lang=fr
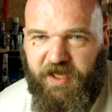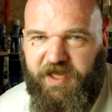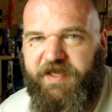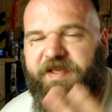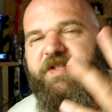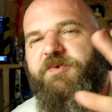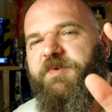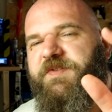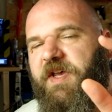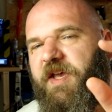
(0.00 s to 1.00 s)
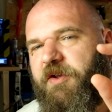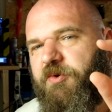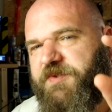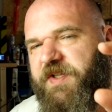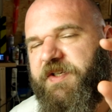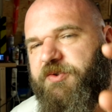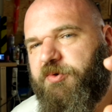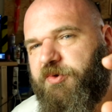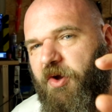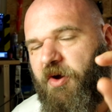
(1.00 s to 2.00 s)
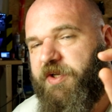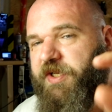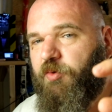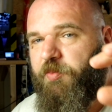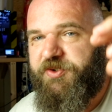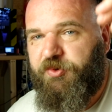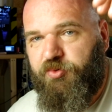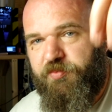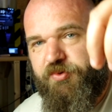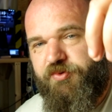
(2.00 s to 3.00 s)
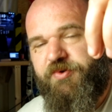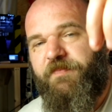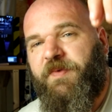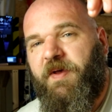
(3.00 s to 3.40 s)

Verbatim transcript: Et qu'est-ce que c'est que cet extrudeur Il est composé d'une buse,